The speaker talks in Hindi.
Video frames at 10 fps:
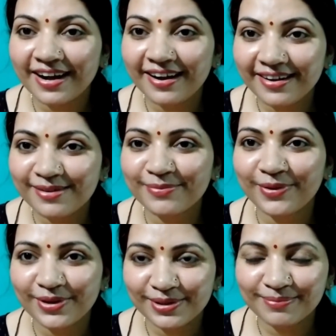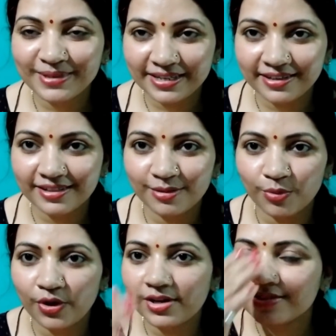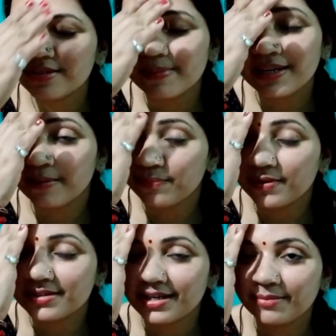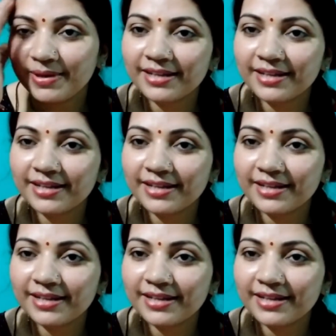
अर्ली मॉर्निंग मिल गई थी मॉर्निंग से मैंने आपके साथ